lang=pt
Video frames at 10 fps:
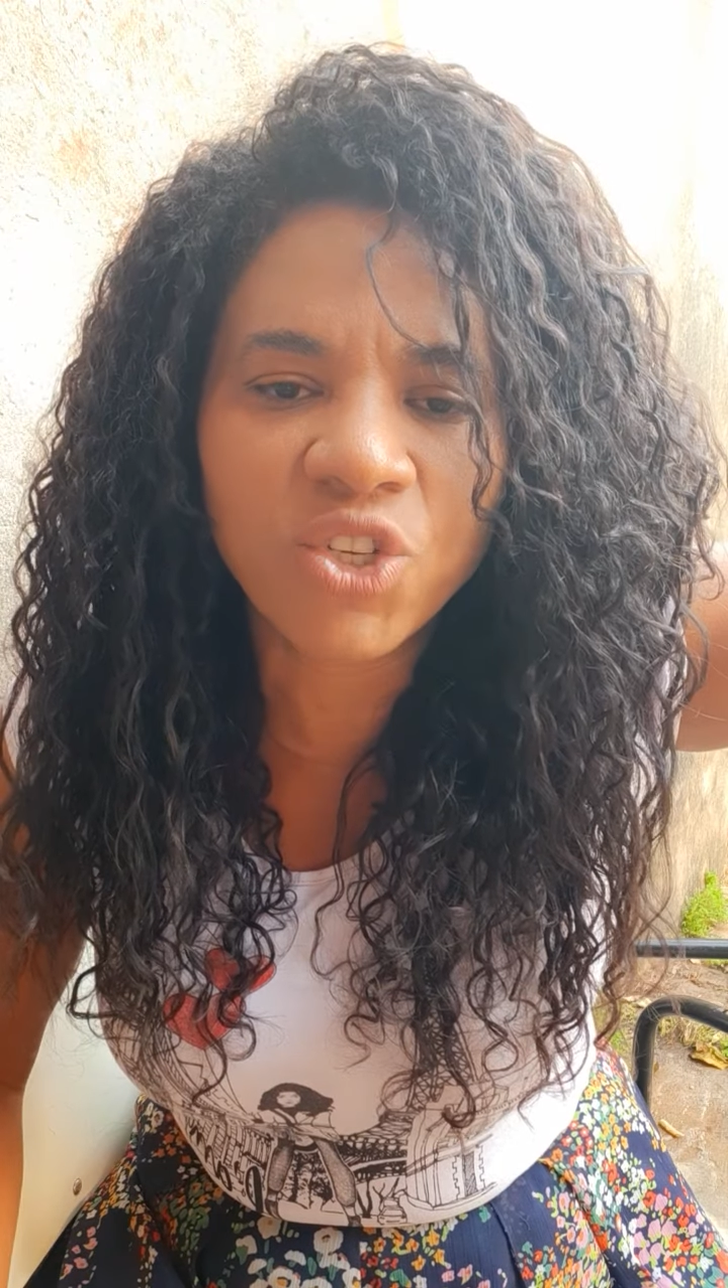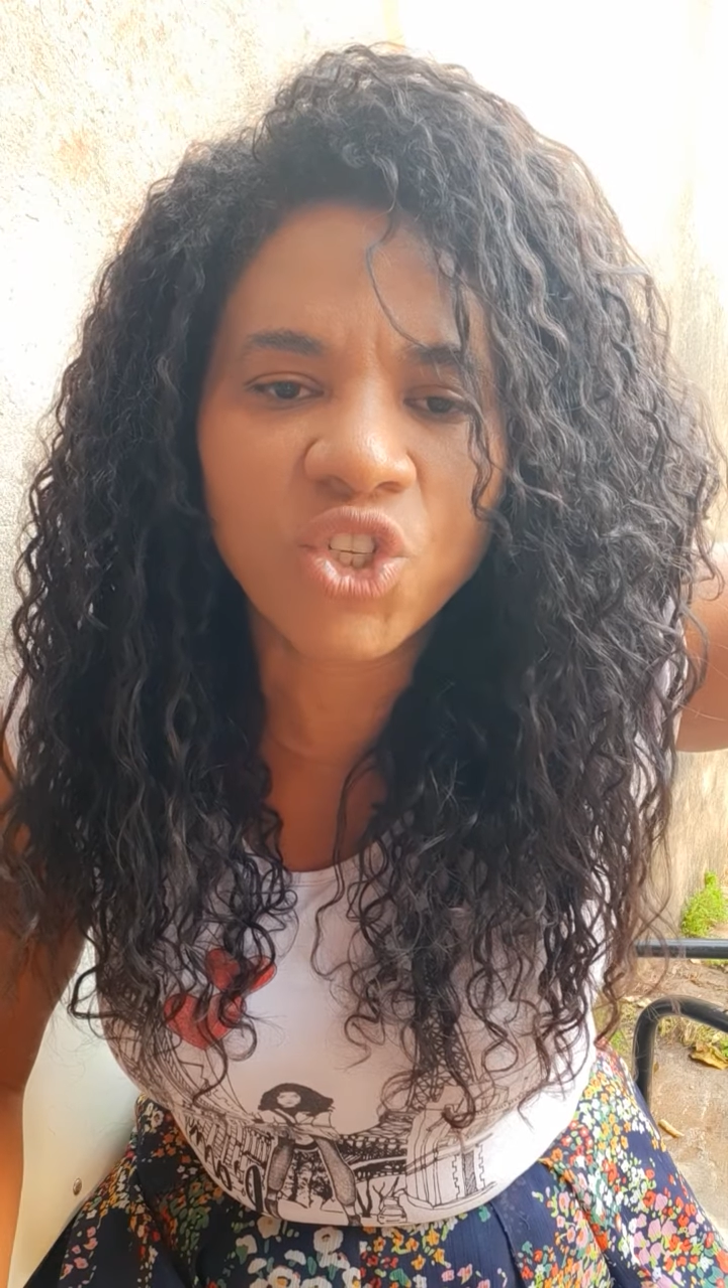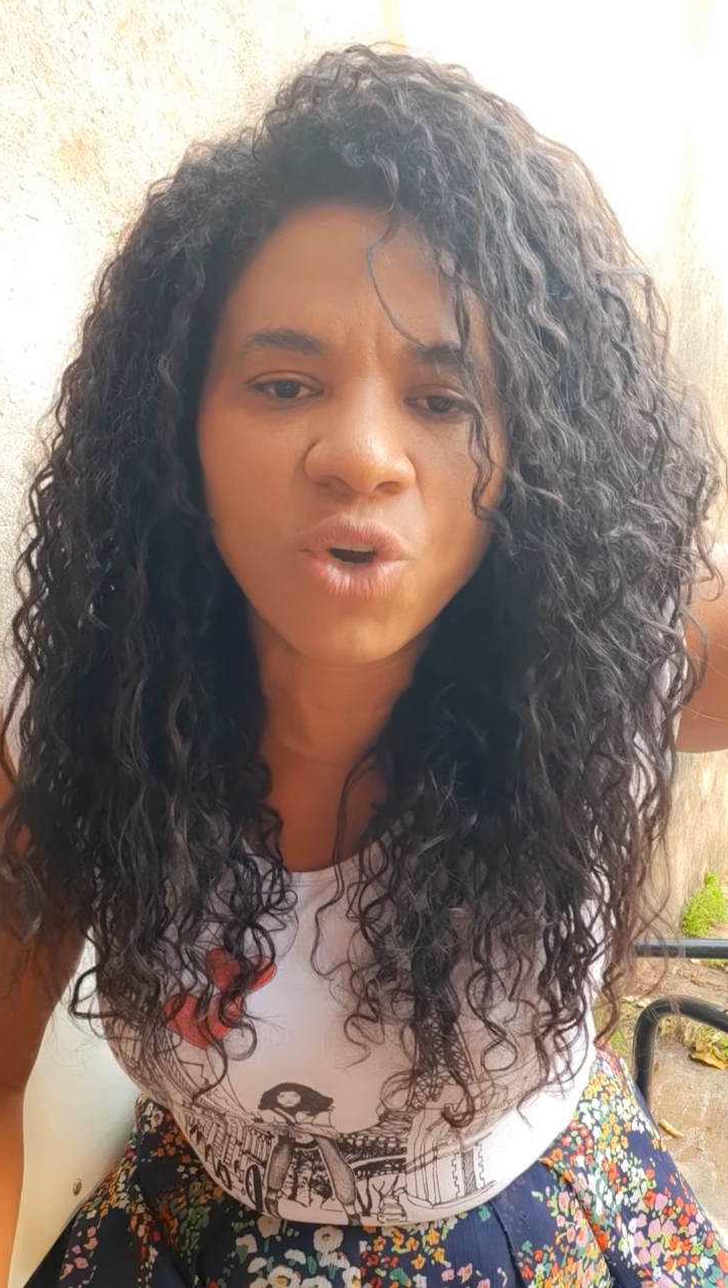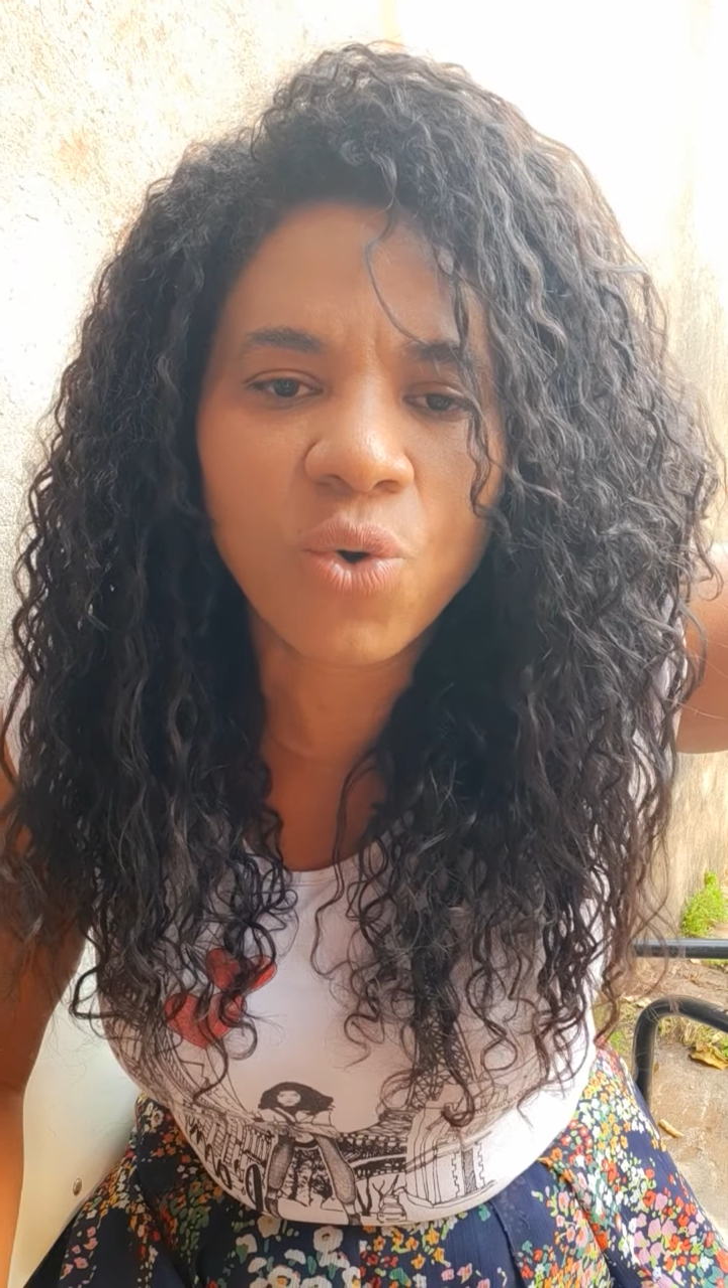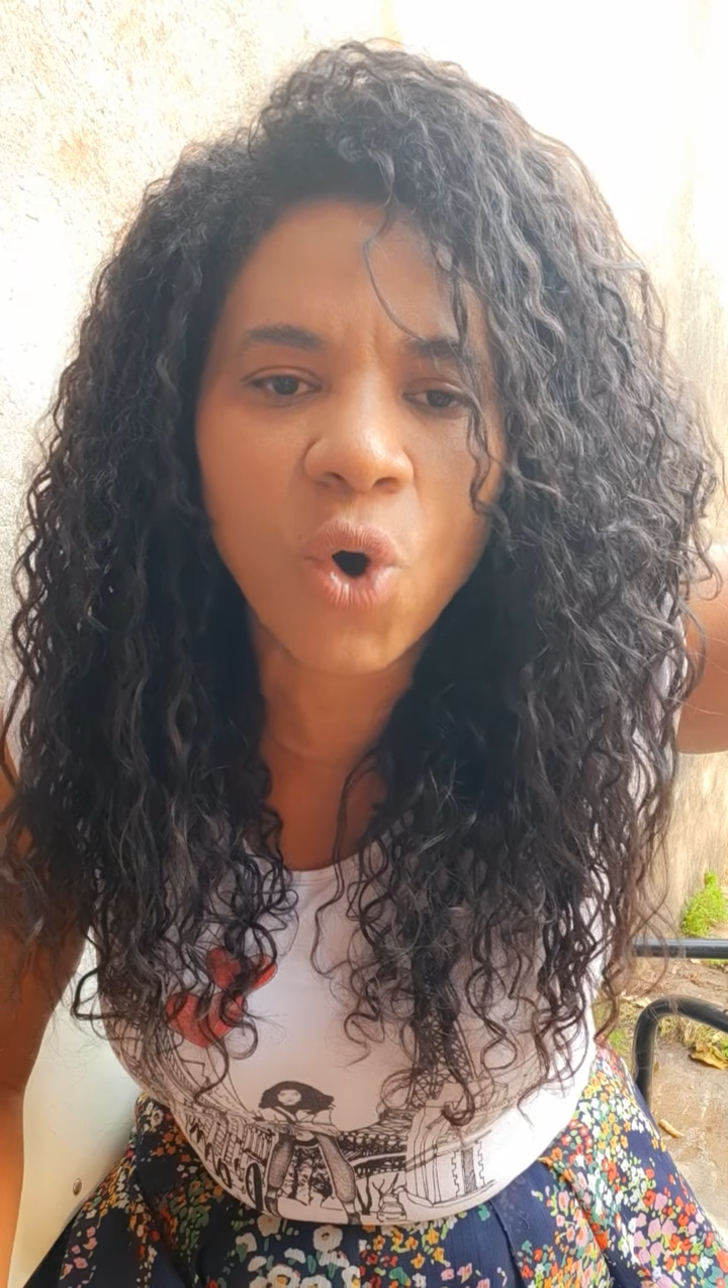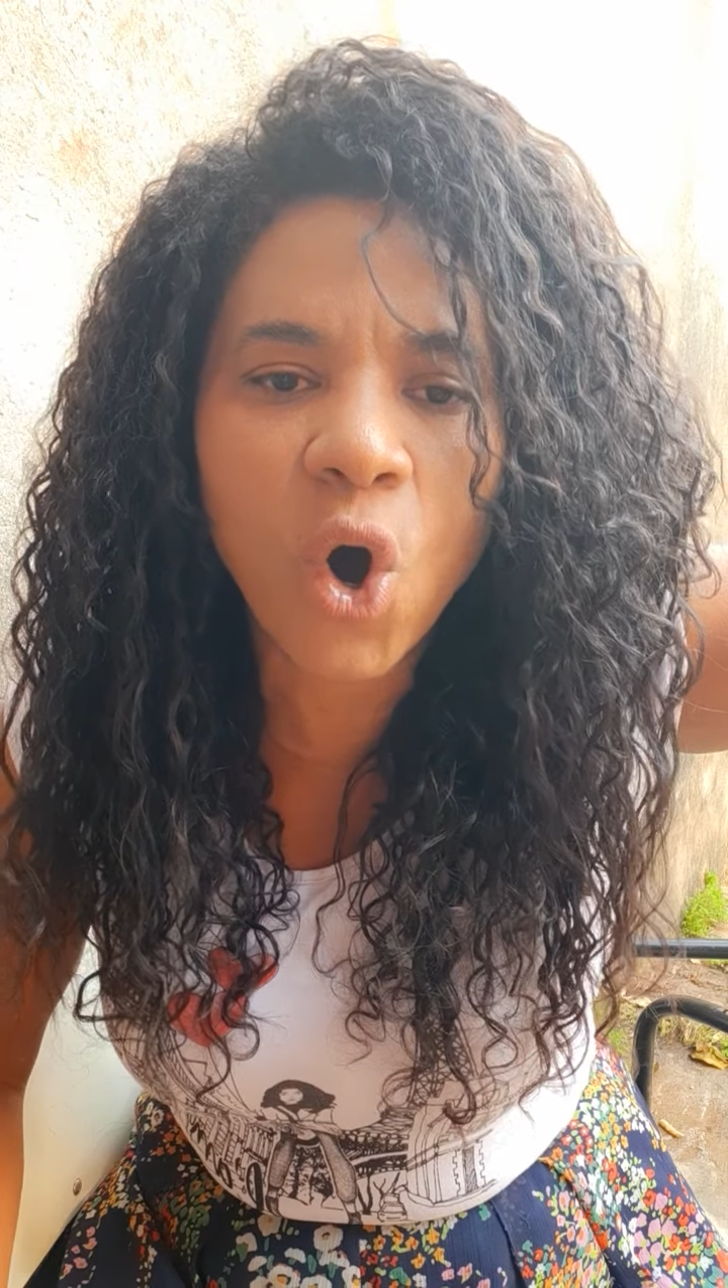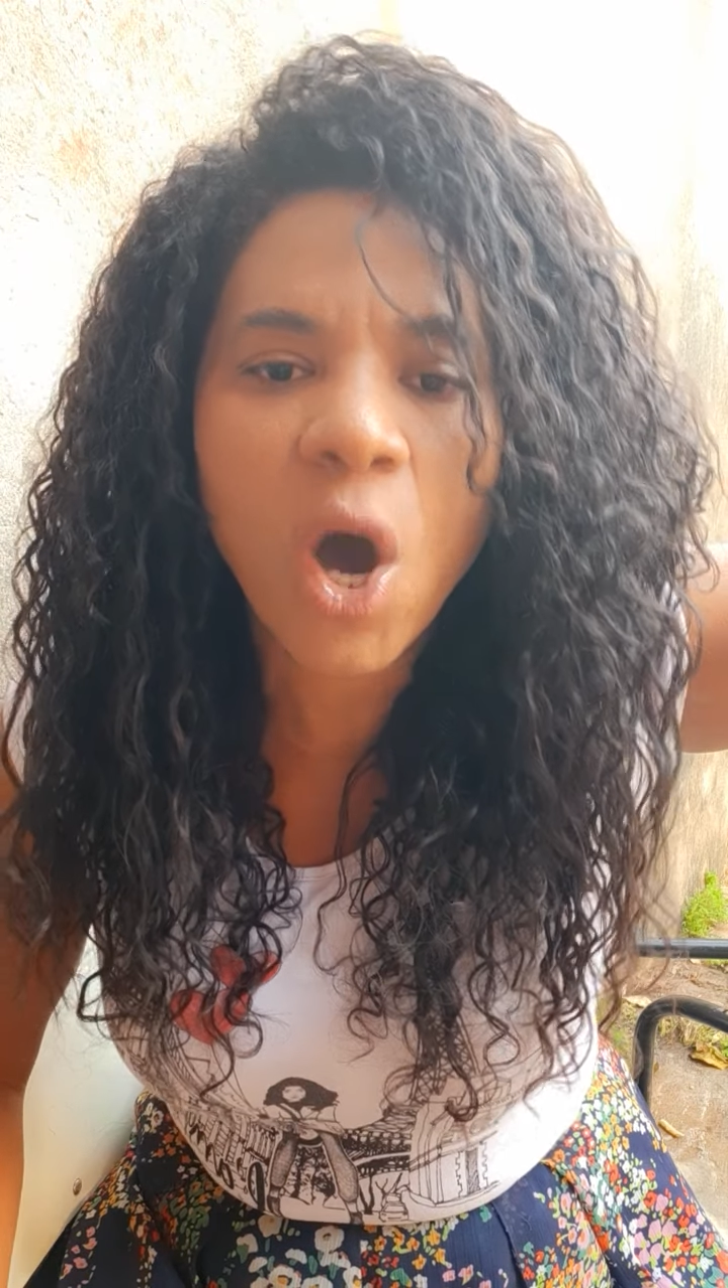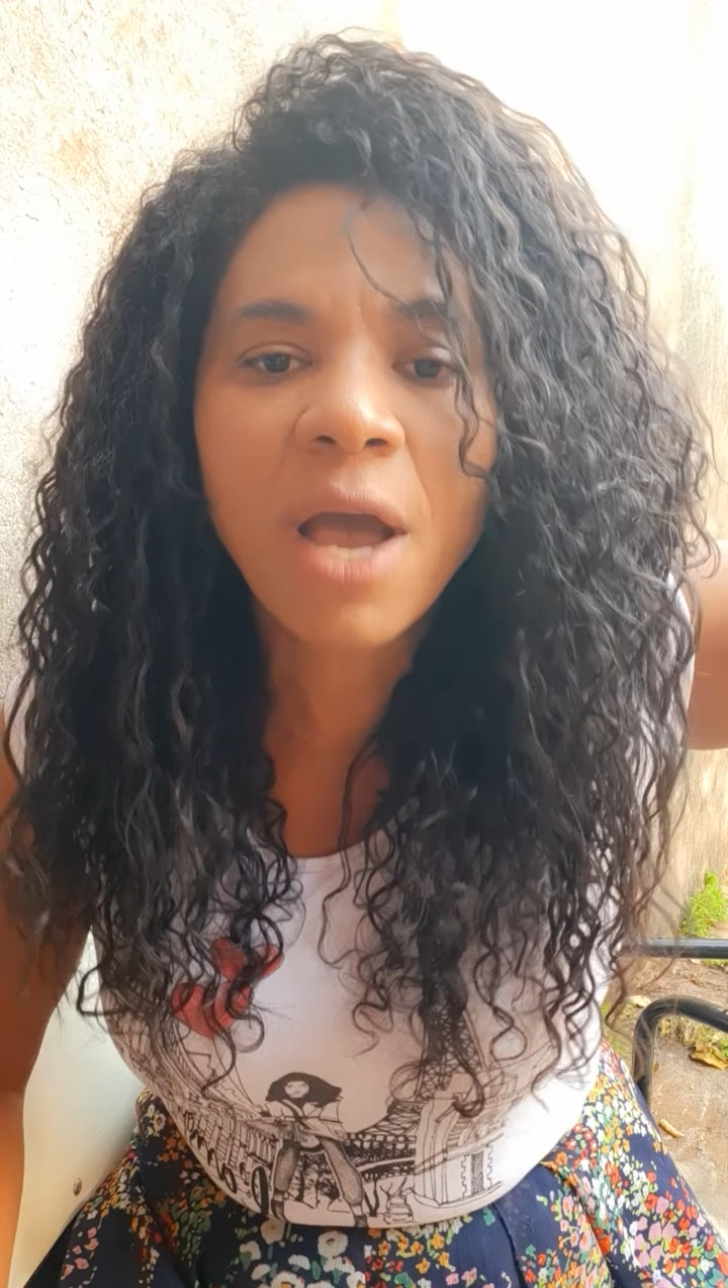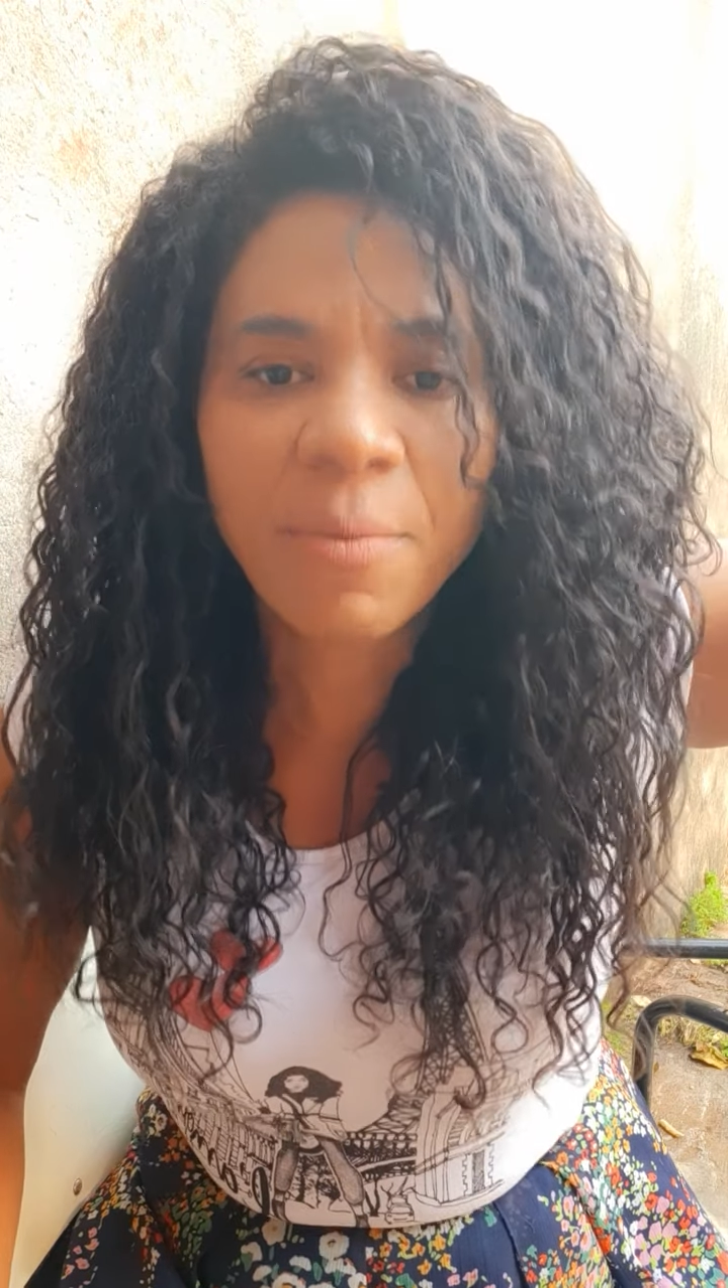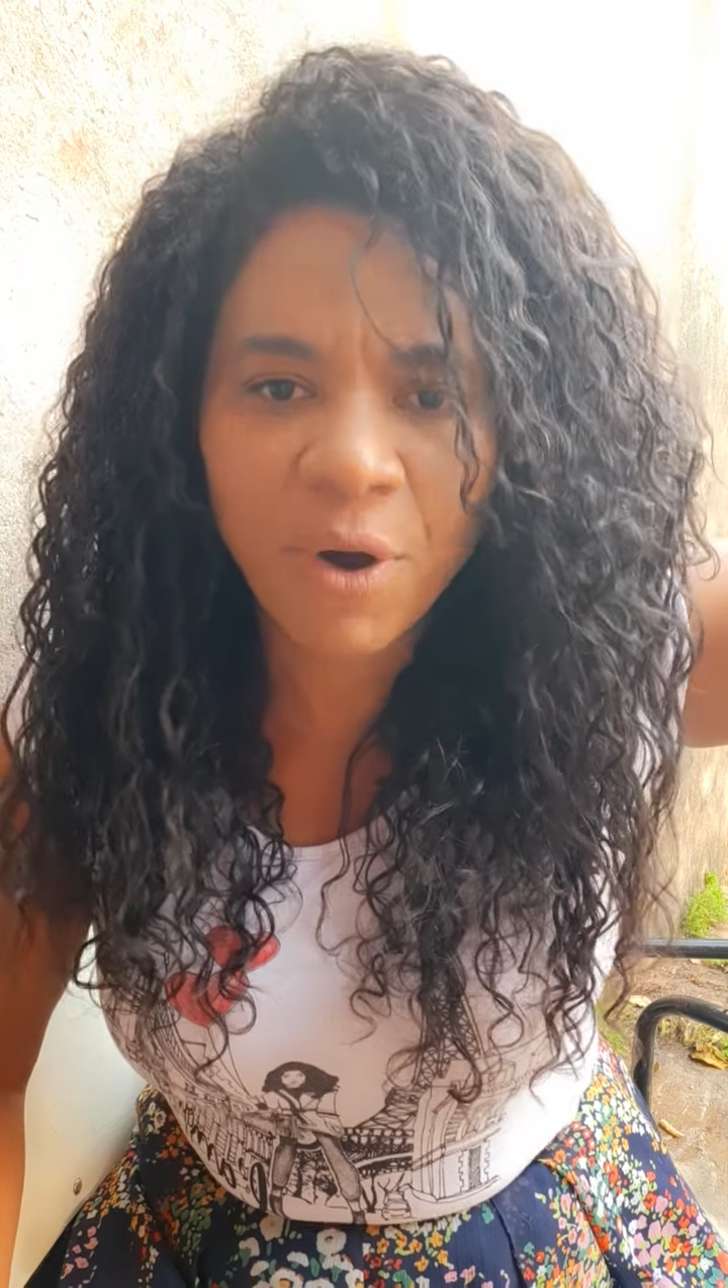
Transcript: chegou.